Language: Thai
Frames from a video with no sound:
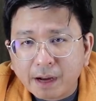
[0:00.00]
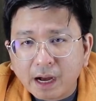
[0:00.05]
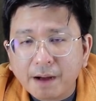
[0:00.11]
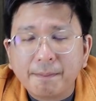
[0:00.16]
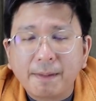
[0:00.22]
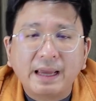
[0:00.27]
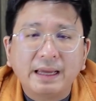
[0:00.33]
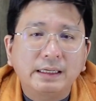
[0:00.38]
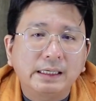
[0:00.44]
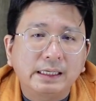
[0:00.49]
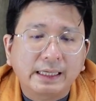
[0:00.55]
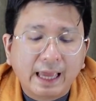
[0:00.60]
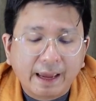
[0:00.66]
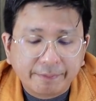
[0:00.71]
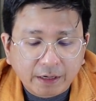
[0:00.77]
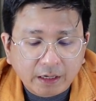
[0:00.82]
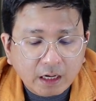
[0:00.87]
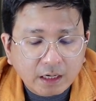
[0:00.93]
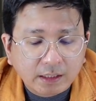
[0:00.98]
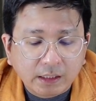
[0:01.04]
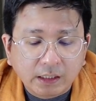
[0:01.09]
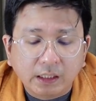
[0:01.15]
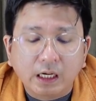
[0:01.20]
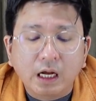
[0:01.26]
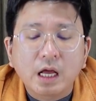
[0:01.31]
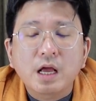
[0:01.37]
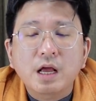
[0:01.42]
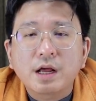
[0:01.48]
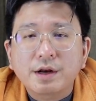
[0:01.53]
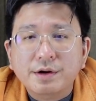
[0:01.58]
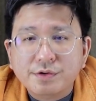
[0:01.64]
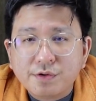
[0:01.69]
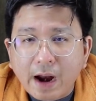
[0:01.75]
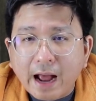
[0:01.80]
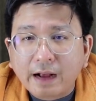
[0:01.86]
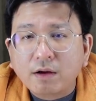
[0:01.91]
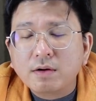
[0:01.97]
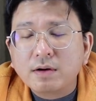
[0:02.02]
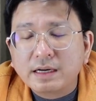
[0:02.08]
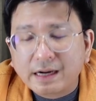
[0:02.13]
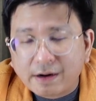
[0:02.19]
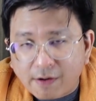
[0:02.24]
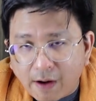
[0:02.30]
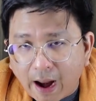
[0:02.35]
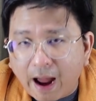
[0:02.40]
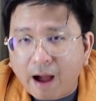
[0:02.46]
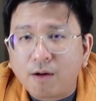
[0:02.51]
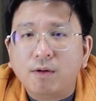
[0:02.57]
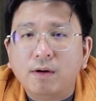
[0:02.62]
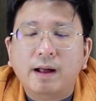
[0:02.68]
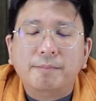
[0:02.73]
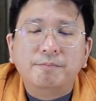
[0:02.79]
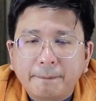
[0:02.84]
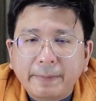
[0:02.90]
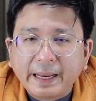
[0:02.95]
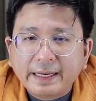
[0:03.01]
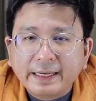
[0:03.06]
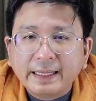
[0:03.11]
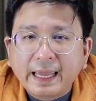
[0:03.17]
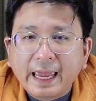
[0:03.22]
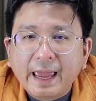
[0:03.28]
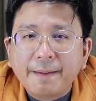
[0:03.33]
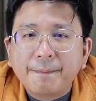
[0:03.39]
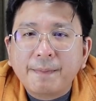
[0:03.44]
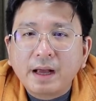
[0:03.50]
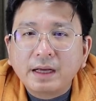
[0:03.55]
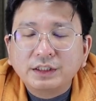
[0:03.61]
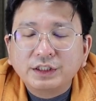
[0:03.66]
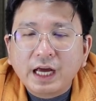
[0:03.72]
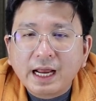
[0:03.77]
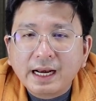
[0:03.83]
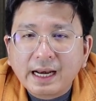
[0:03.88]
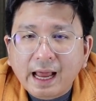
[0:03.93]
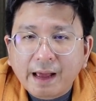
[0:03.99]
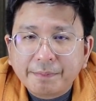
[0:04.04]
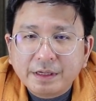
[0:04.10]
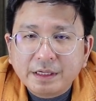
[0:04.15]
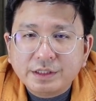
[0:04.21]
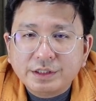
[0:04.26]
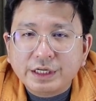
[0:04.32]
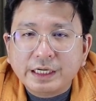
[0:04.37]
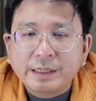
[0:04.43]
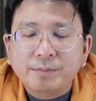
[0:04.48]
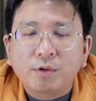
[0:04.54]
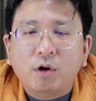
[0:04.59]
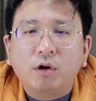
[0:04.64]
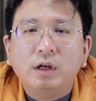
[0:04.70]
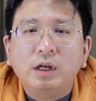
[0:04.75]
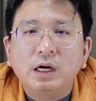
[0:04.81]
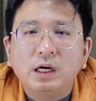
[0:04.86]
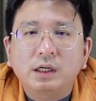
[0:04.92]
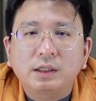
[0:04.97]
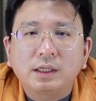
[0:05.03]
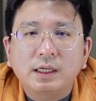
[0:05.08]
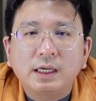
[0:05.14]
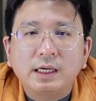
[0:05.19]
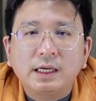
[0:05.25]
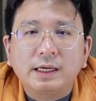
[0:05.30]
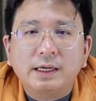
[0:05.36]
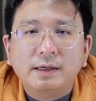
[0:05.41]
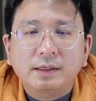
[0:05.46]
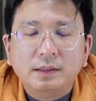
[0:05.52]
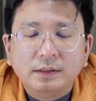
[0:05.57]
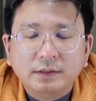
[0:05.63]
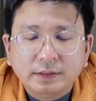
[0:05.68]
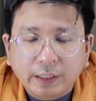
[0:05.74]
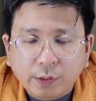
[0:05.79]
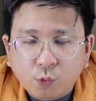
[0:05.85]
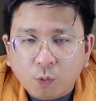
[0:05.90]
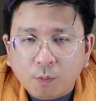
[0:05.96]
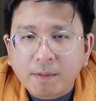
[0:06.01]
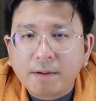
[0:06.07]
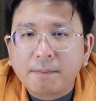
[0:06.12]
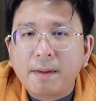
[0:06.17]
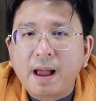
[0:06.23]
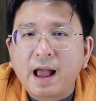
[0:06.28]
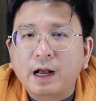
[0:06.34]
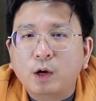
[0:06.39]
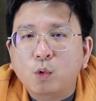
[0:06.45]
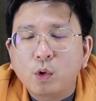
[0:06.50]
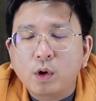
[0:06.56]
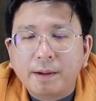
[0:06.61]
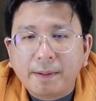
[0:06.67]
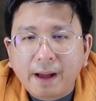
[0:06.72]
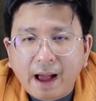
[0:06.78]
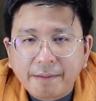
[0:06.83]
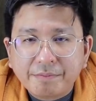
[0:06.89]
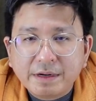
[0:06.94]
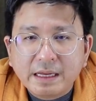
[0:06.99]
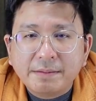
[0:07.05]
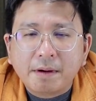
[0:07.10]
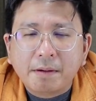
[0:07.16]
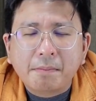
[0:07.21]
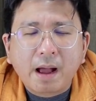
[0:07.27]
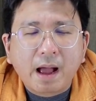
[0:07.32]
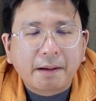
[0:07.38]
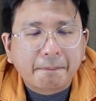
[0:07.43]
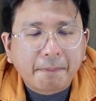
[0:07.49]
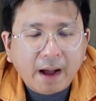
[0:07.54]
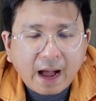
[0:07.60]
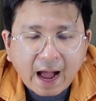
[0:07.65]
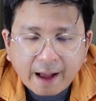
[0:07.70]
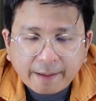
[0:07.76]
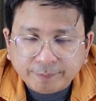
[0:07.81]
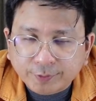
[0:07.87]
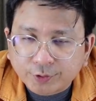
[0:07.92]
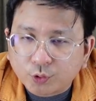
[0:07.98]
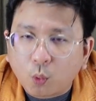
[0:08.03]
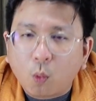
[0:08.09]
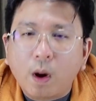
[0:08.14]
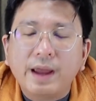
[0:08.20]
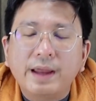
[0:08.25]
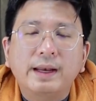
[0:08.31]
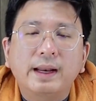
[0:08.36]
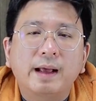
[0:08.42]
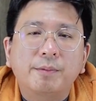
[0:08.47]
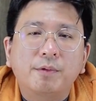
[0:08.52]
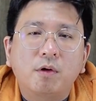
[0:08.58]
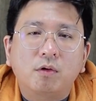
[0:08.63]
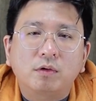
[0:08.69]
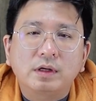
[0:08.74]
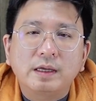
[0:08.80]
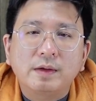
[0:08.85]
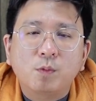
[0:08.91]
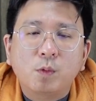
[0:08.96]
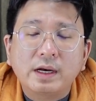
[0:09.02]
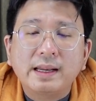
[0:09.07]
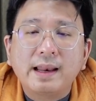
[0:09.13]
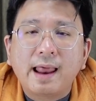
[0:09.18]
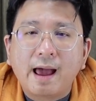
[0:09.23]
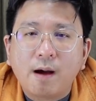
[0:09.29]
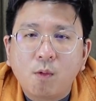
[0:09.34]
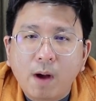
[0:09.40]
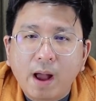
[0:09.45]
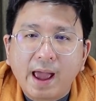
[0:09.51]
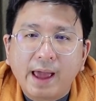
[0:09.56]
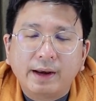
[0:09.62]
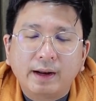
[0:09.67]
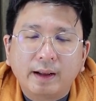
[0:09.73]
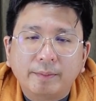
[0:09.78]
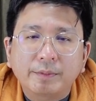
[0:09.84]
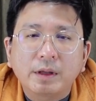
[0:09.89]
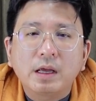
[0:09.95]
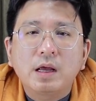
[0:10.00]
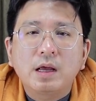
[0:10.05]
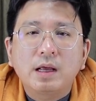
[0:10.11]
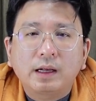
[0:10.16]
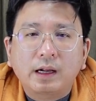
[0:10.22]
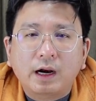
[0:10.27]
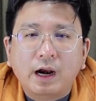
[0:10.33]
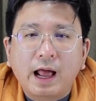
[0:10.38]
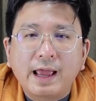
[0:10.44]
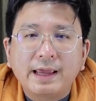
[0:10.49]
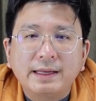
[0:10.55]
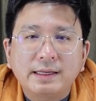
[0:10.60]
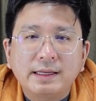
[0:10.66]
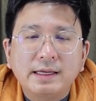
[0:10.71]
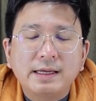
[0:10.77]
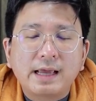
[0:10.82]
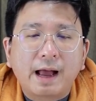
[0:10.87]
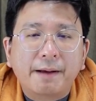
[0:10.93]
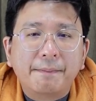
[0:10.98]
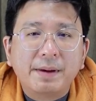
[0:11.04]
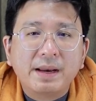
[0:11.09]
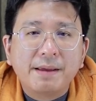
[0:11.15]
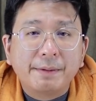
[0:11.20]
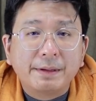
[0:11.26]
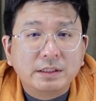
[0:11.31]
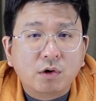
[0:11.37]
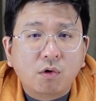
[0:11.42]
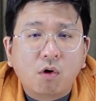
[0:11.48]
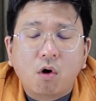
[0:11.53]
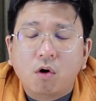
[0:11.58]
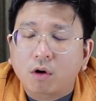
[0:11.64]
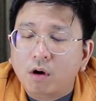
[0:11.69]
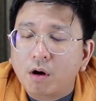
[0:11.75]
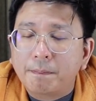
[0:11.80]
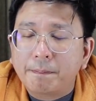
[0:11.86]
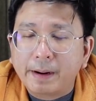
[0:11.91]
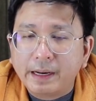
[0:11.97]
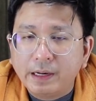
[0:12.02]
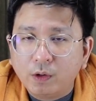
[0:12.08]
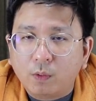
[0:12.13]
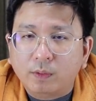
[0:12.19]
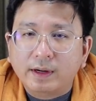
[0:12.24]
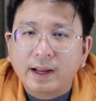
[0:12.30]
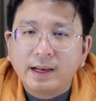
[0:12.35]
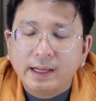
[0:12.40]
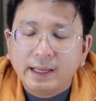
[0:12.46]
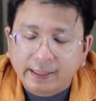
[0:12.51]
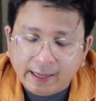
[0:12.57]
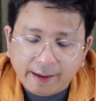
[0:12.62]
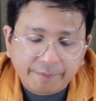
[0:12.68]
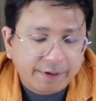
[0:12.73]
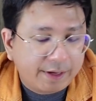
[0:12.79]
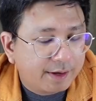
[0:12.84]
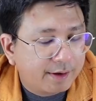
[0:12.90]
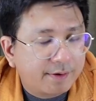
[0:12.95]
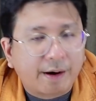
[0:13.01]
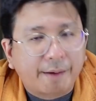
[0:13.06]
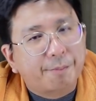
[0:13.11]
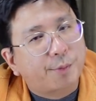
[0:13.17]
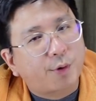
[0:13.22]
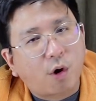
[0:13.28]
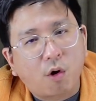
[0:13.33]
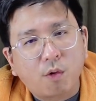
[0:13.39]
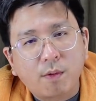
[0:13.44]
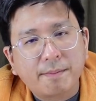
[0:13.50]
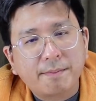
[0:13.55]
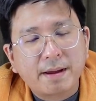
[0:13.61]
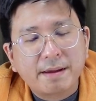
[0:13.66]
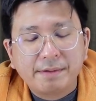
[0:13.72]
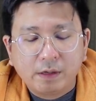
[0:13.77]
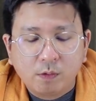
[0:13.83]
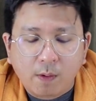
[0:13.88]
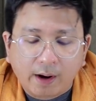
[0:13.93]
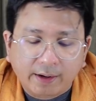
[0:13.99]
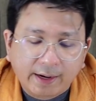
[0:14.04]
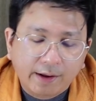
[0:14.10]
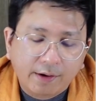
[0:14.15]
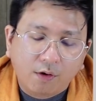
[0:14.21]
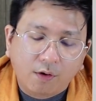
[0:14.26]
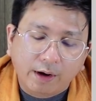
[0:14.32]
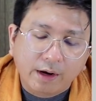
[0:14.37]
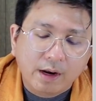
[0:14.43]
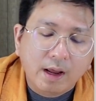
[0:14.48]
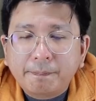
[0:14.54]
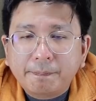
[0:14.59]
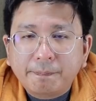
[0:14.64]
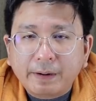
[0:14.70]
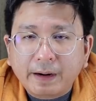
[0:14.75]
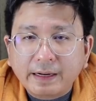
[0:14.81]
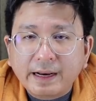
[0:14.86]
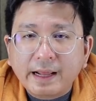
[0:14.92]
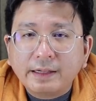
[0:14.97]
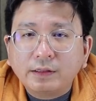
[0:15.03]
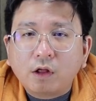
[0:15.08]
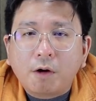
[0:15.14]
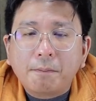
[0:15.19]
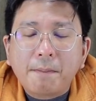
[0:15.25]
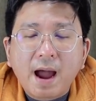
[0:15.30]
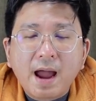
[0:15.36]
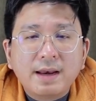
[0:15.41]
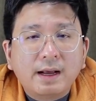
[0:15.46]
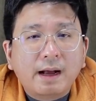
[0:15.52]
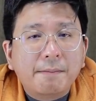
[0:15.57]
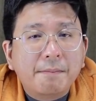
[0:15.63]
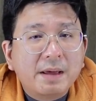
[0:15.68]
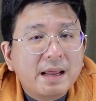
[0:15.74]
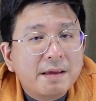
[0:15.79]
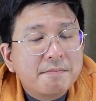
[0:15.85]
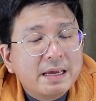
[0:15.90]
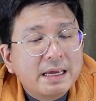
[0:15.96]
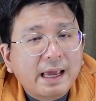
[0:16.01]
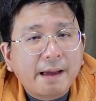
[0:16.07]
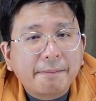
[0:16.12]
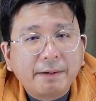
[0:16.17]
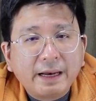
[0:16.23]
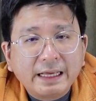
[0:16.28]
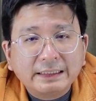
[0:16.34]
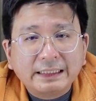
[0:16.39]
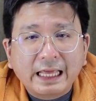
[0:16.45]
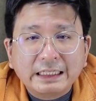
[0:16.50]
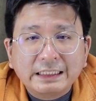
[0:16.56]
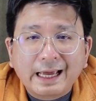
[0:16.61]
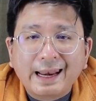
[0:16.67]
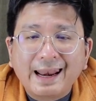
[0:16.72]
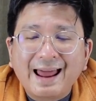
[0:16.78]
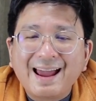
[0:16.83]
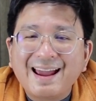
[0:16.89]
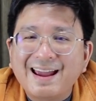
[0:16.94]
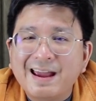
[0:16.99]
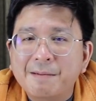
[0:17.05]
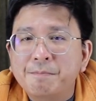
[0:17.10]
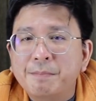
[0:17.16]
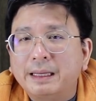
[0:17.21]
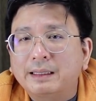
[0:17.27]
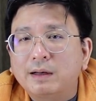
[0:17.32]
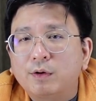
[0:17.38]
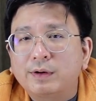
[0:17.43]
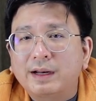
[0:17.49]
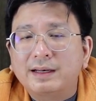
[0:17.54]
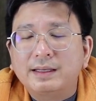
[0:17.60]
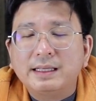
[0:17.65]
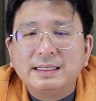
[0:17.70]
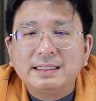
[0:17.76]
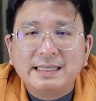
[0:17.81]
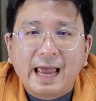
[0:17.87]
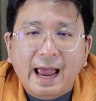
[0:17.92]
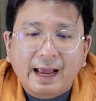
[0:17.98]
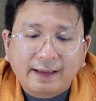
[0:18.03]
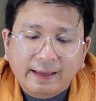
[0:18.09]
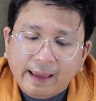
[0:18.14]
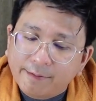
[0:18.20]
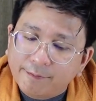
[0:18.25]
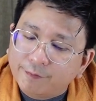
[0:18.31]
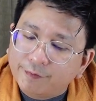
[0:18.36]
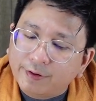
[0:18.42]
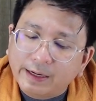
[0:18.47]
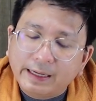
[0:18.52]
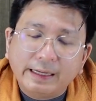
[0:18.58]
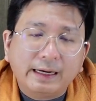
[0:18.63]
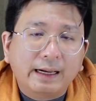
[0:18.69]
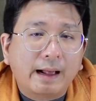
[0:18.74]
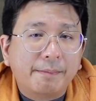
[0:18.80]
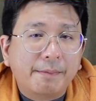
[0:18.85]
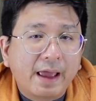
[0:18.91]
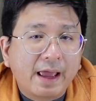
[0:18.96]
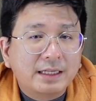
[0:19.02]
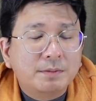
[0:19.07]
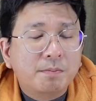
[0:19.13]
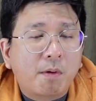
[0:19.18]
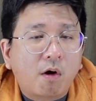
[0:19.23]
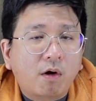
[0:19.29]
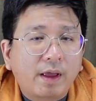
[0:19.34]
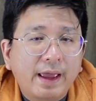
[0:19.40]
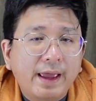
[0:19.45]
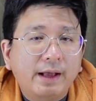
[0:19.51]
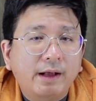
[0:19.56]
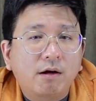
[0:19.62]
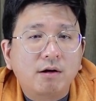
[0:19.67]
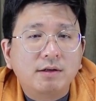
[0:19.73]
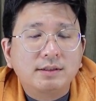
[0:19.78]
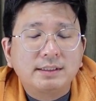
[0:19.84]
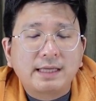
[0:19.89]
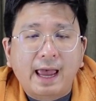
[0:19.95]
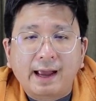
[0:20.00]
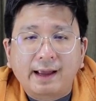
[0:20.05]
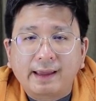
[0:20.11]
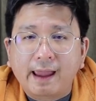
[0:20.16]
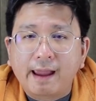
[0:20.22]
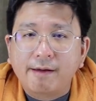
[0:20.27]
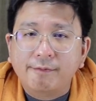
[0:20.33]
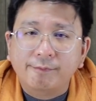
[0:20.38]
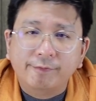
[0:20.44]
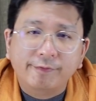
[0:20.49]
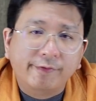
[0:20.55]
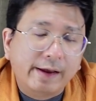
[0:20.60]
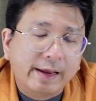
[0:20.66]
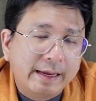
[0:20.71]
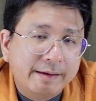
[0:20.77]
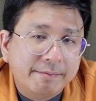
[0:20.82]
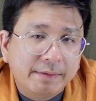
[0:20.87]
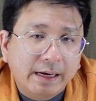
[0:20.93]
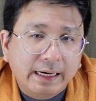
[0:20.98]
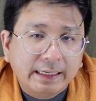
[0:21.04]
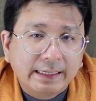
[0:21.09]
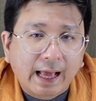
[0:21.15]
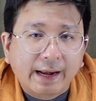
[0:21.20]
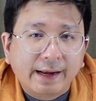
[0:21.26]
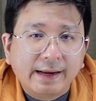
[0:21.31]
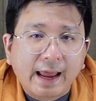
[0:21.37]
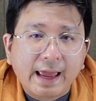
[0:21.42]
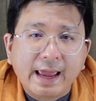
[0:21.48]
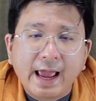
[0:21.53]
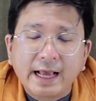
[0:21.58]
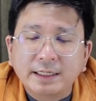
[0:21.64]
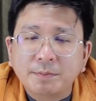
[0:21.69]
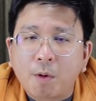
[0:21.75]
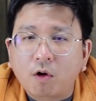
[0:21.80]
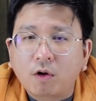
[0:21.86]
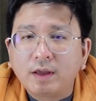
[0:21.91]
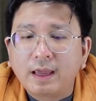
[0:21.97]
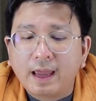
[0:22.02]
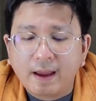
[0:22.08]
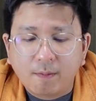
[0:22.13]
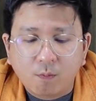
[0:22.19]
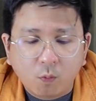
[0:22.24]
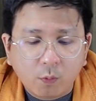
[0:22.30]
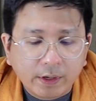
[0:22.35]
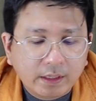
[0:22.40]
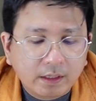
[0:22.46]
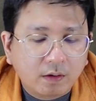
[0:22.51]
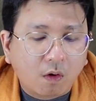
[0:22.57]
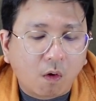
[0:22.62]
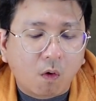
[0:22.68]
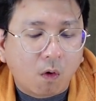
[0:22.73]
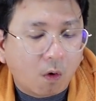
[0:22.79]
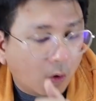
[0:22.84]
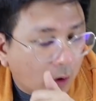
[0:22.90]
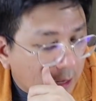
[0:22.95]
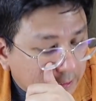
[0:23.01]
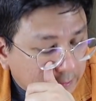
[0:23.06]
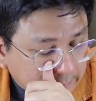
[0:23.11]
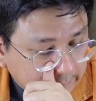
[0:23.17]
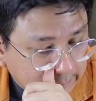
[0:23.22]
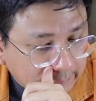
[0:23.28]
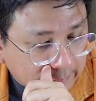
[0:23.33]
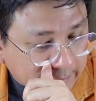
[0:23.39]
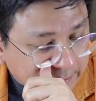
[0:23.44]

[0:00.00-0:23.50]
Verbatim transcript: เพิ่มมาอีกหนึ่งเกมนั่นก็คือ Dragon Crown ครับ เป็นเกมแอคชั่น RPG Brawler ที่สนุกมาก ๆ คุณภาพดีมาก ๆ ภาพสวยนะครับ ของทีมวานิลาแวร์นะครับใครที่ยังไม่ได้เป็นเจ้าของก็ไปโหลดได้เลยเกมนี้รับรองว่าไม่ผิดหวังแน่นอนประเด็นต่อไปนะครับไม่ได้มีแค่ PlayStation และ Epic เท่านั้นที่แจกเกมฟรีนะครับ Xbox เองก็แจกเกมฟรีเหมือนกันใน Xbox Game with Go ซึ่ง